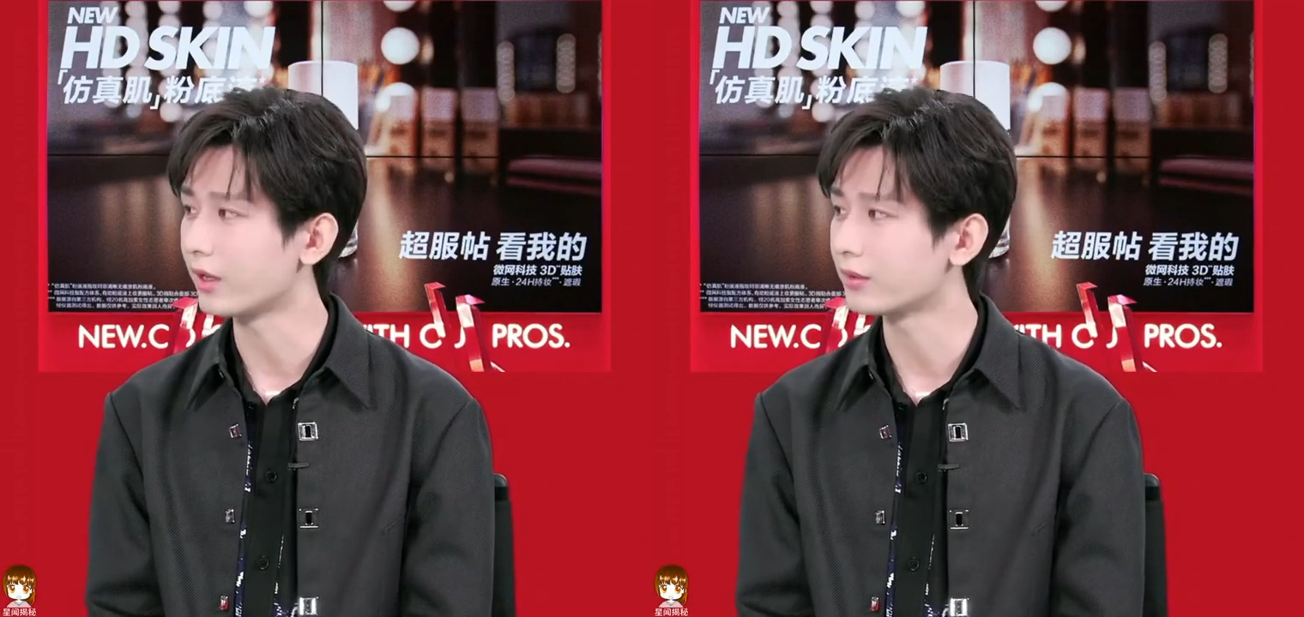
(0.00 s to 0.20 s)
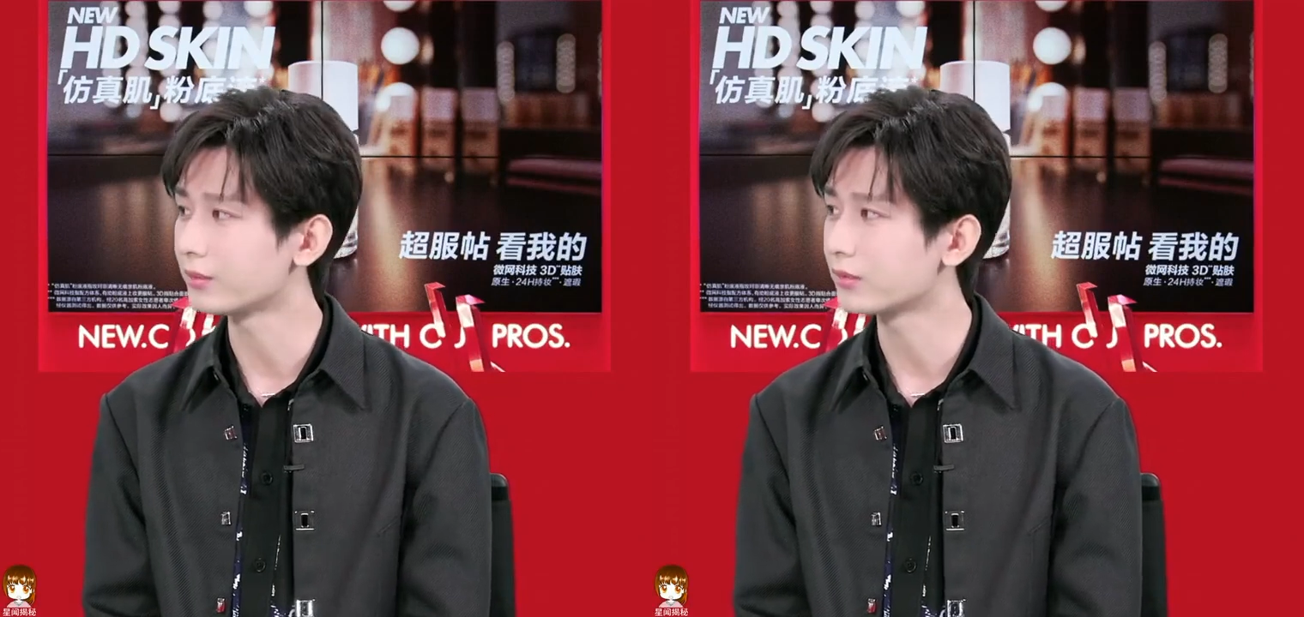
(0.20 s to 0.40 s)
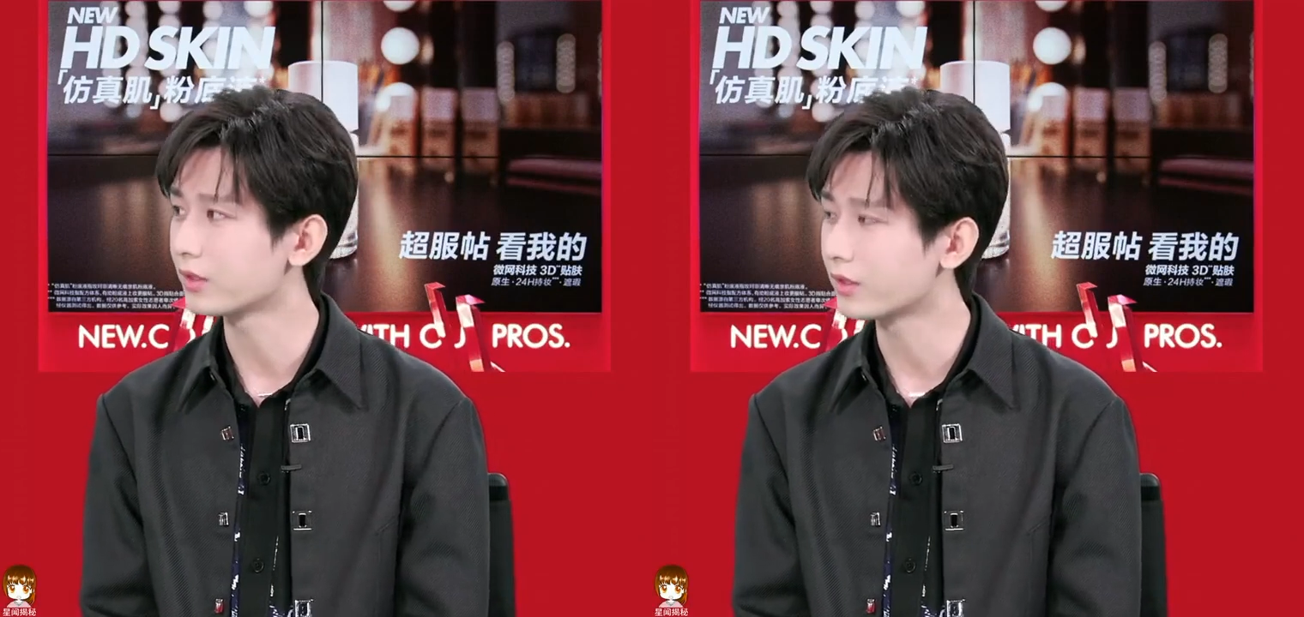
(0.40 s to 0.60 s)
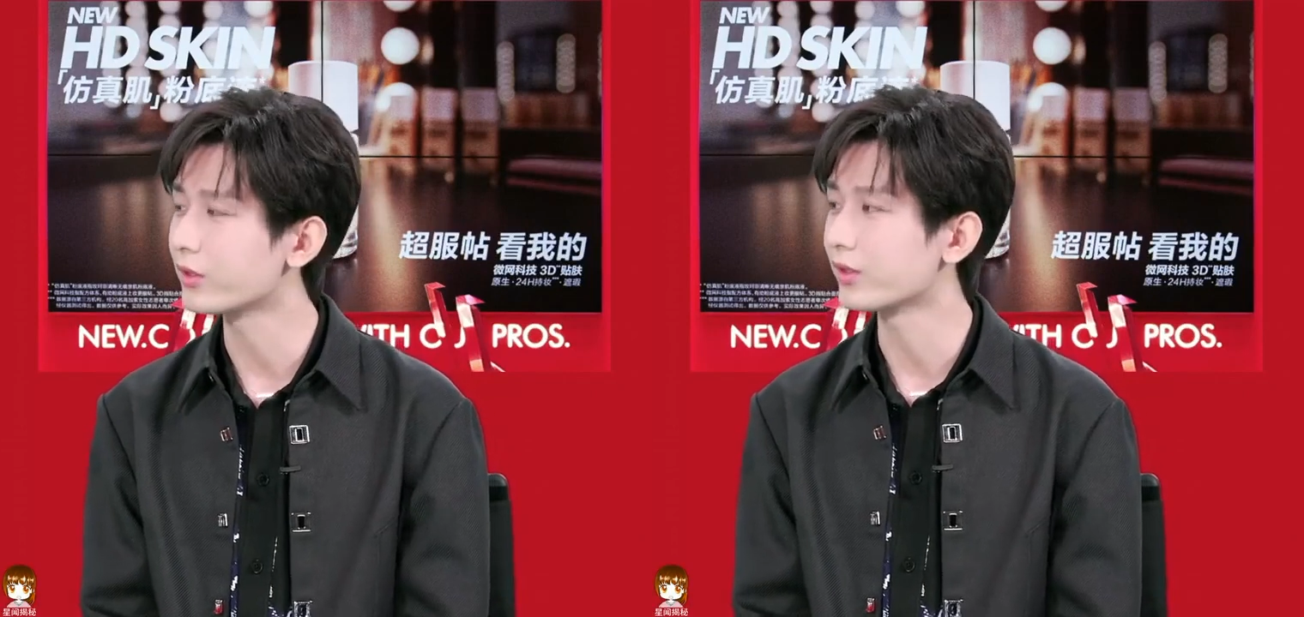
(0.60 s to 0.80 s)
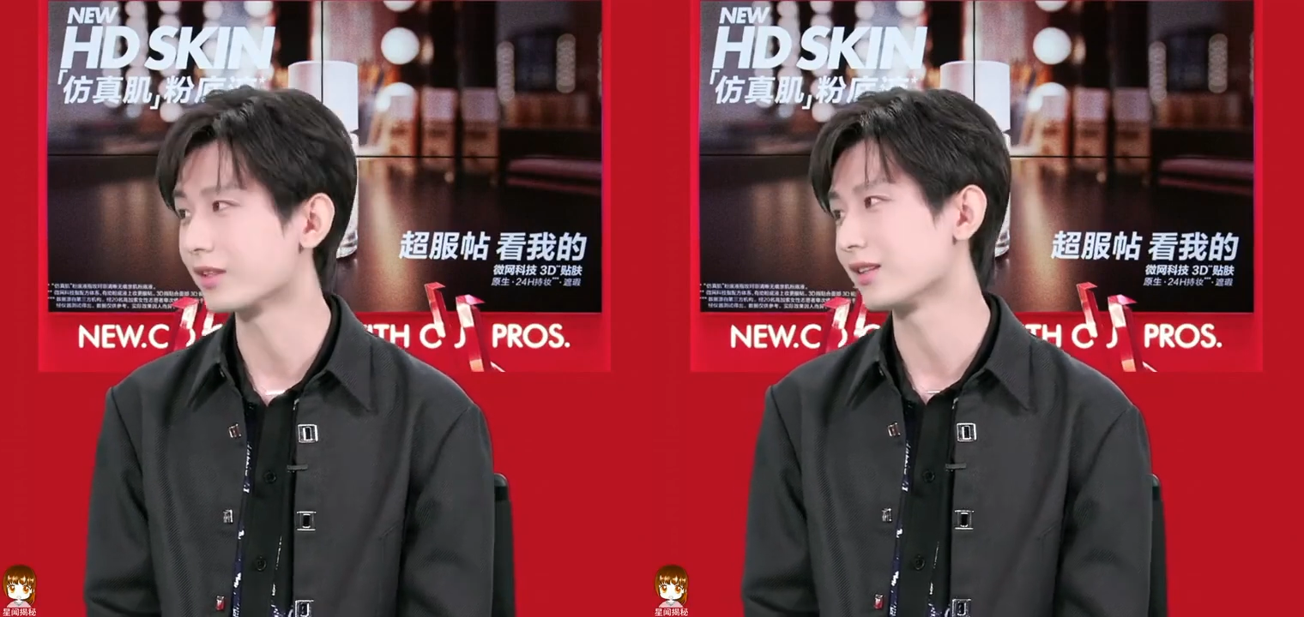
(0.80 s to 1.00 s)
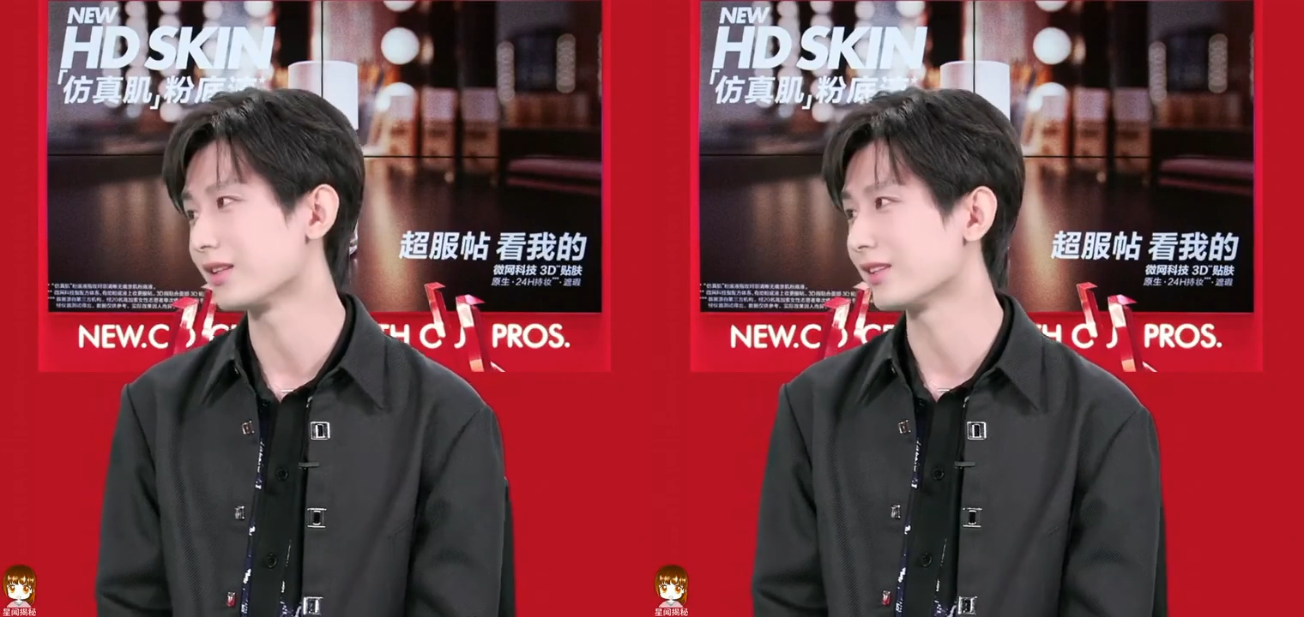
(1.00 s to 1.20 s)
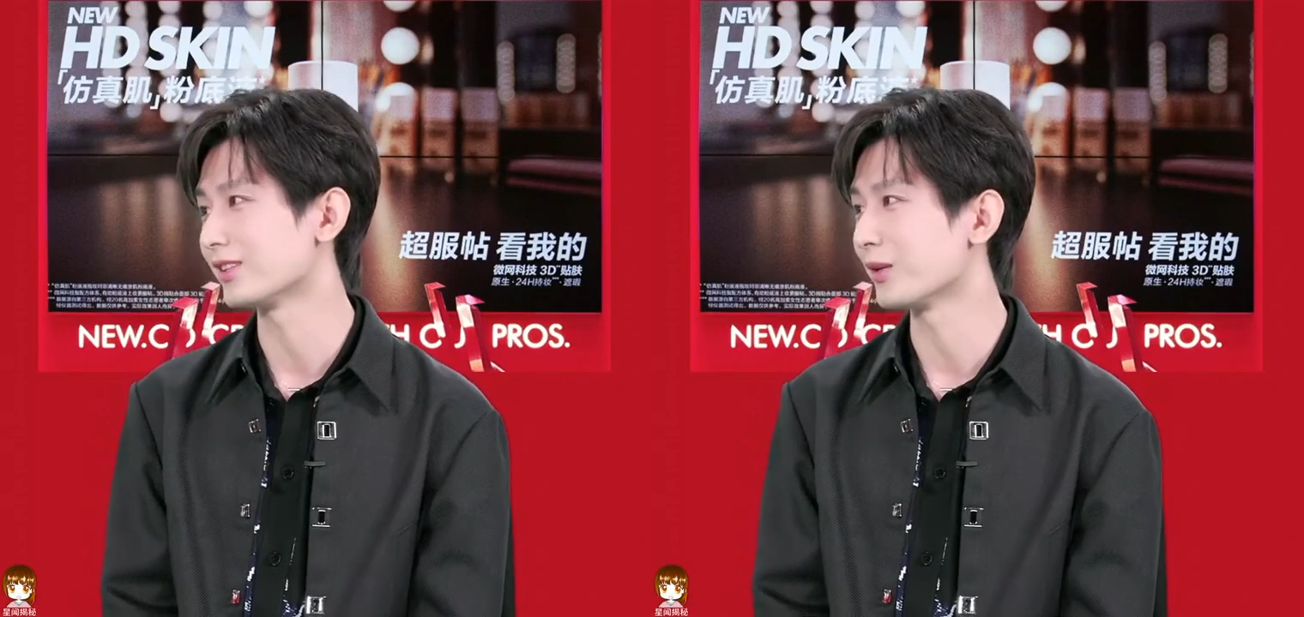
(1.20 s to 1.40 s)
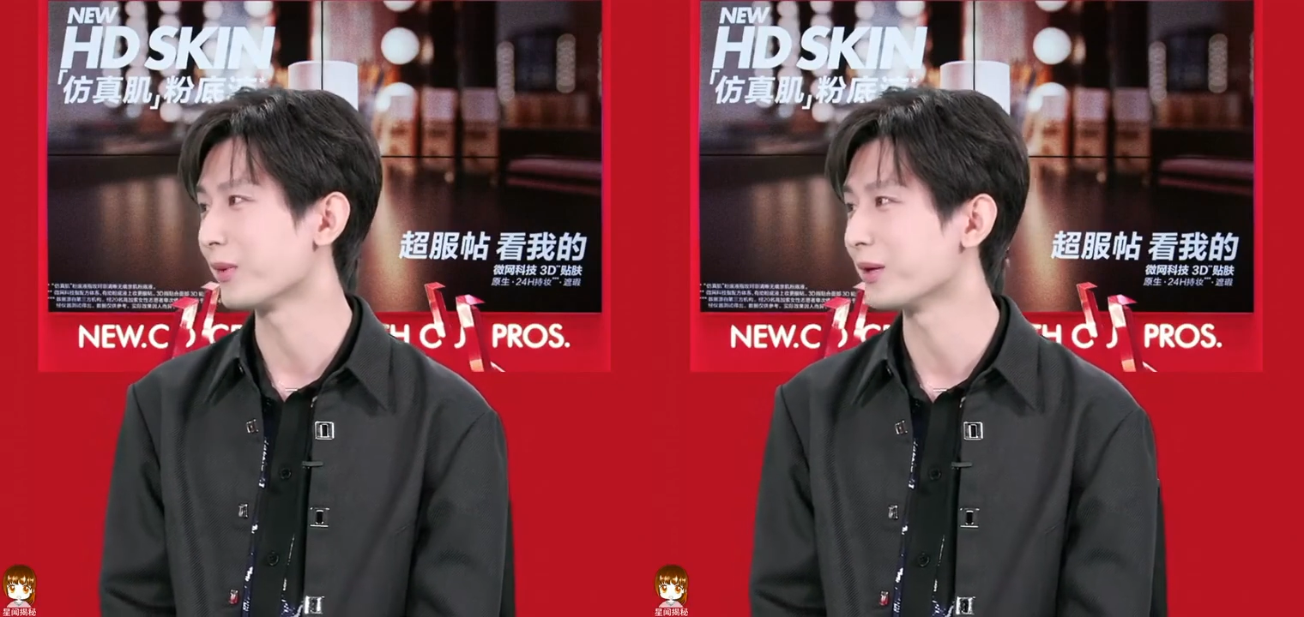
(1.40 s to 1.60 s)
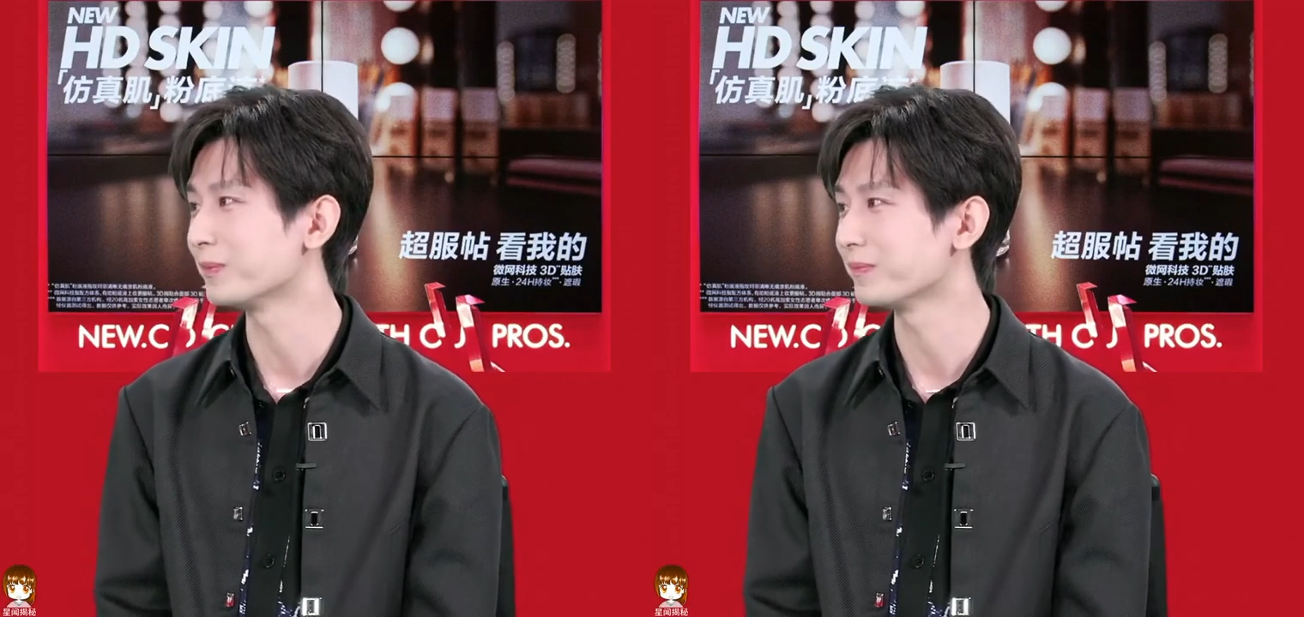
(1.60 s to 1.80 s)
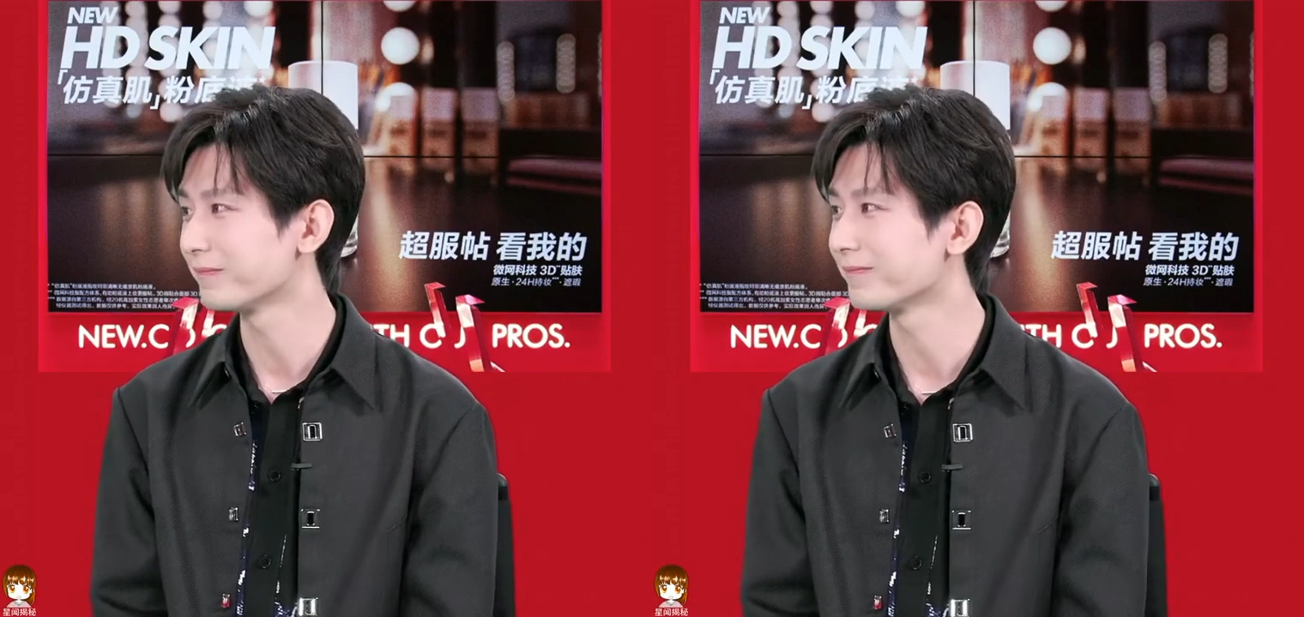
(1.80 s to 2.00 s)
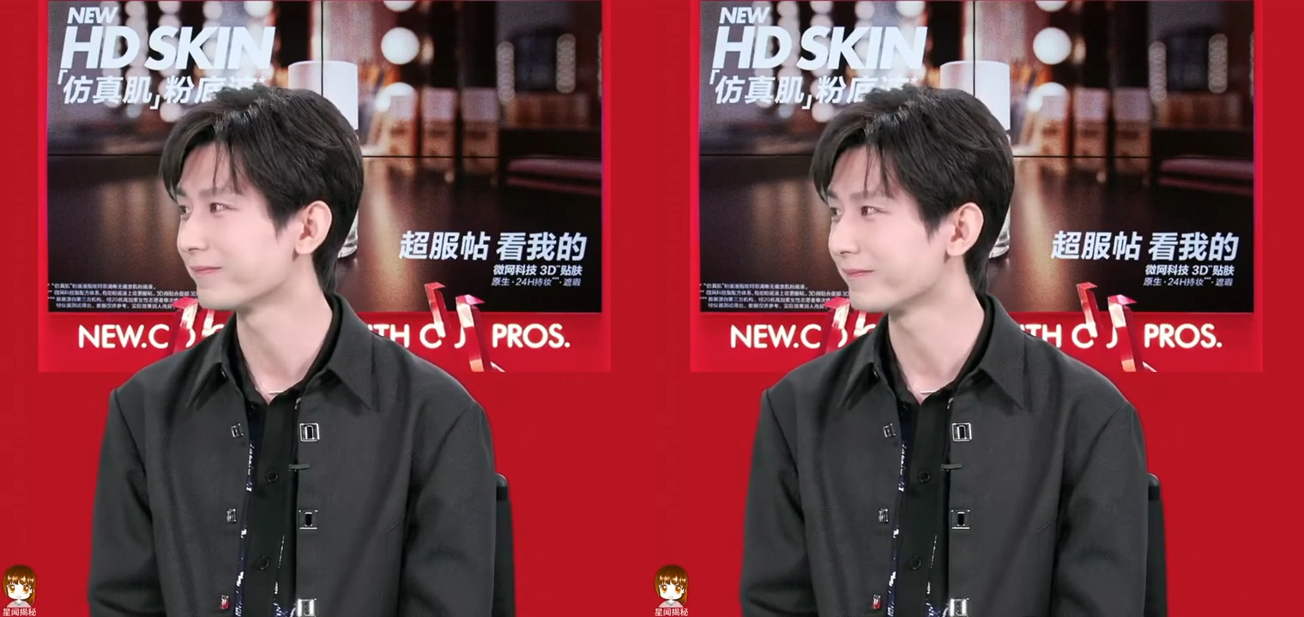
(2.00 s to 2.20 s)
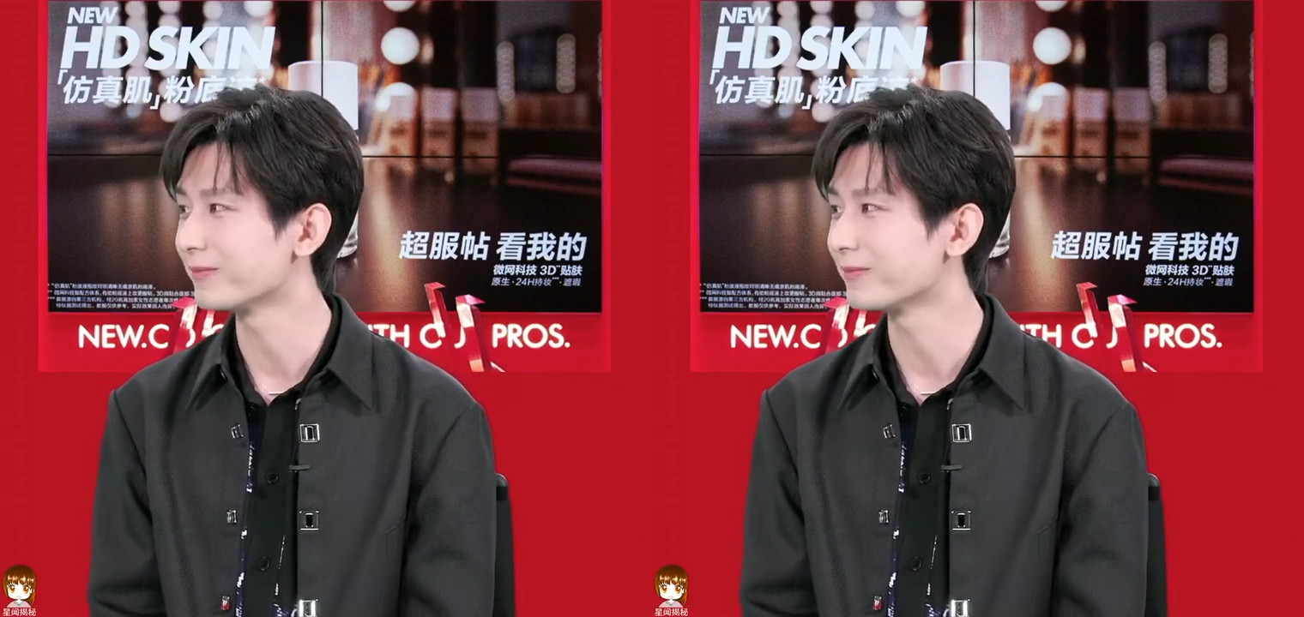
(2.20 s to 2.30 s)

都喜各有各的特色，各有千秋，是不是？